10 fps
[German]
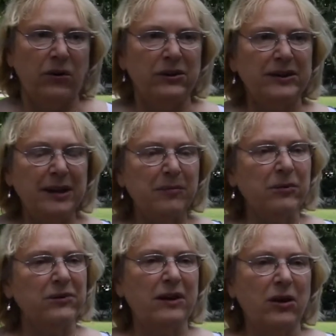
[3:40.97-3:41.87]
Und die
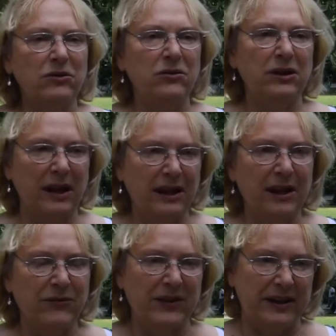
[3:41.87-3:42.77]
müssen auch
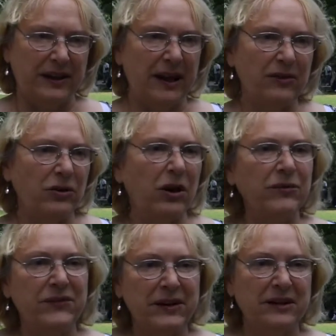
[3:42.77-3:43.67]
zueinander finden. Also
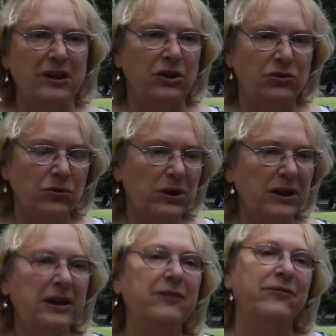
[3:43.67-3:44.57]
oft sind
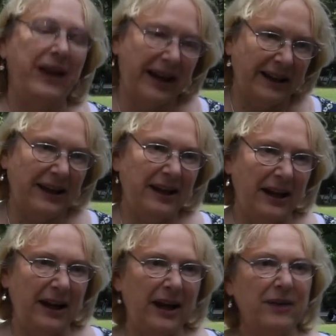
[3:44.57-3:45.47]
Schulen, wären in
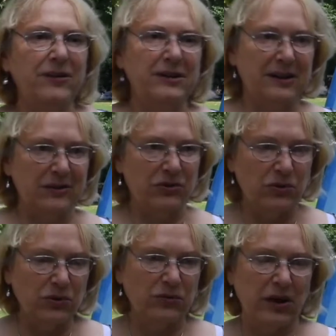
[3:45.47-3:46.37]
der Lage, wenn sie das
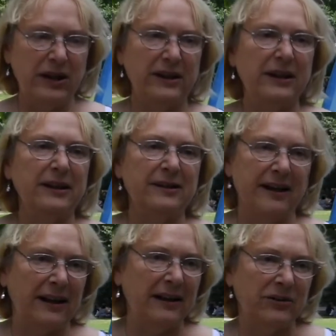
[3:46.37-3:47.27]
tun wollen, die
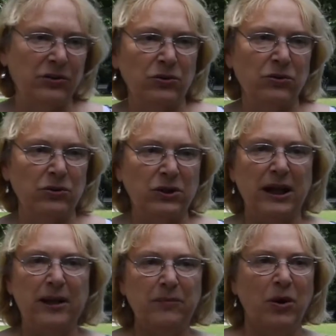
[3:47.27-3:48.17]
Initialzündung zu
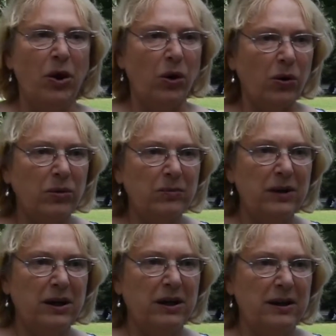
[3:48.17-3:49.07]
geben, um
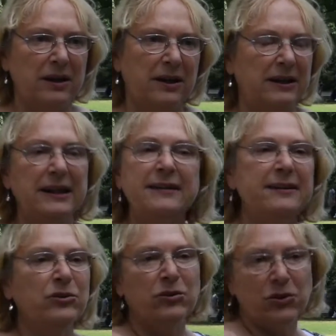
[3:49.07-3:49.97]
äh, eine
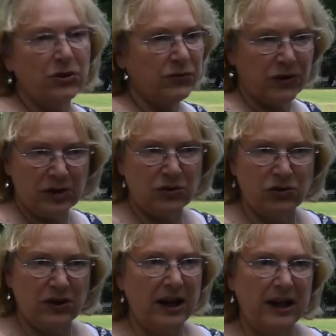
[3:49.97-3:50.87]
Institution
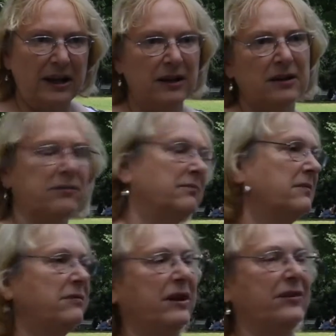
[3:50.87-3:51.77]
vorzustellen.
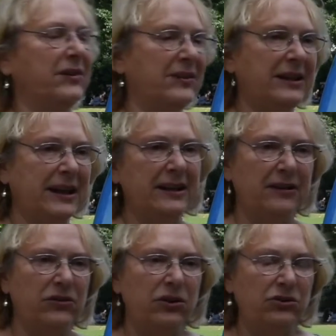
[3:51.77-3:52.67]
Was weiß ich, geht
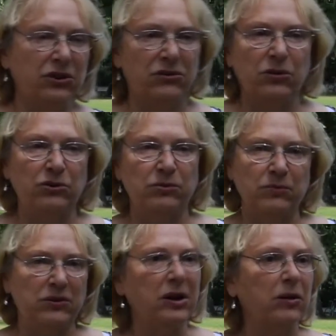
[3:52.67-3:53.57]
ins Deutsche Historische
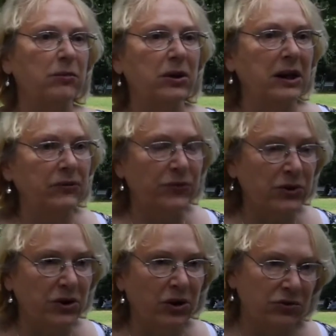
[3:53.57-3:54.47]
Museum oder die
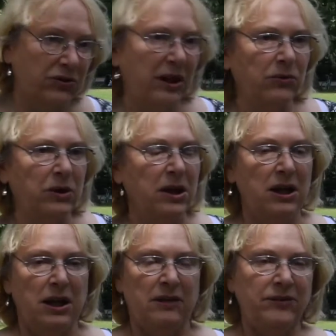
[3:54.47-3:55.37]
Fotoausstellung,
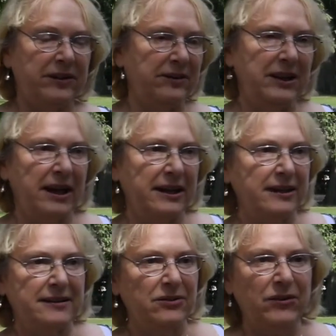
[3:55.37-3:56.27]
wie sich ein
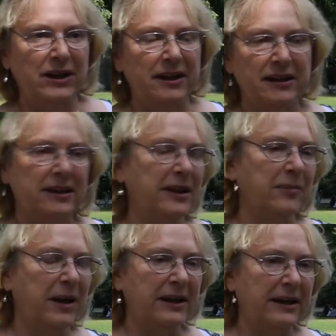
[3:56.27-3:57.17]
Kiez entwickelt hat in
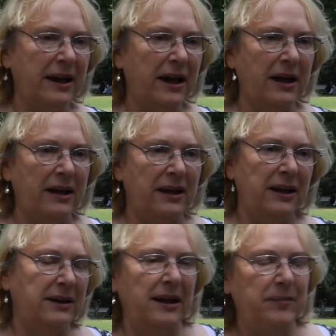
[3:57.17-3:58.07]
der Berliner
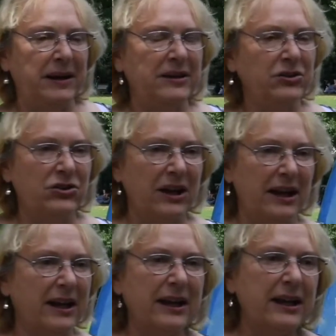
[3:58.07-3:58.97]
in der Berlinischen
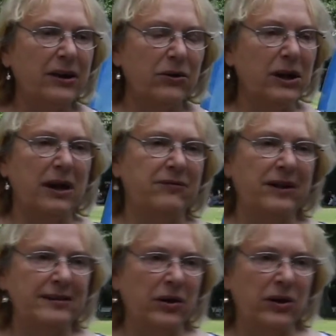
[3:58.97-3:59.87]
Galerie oder was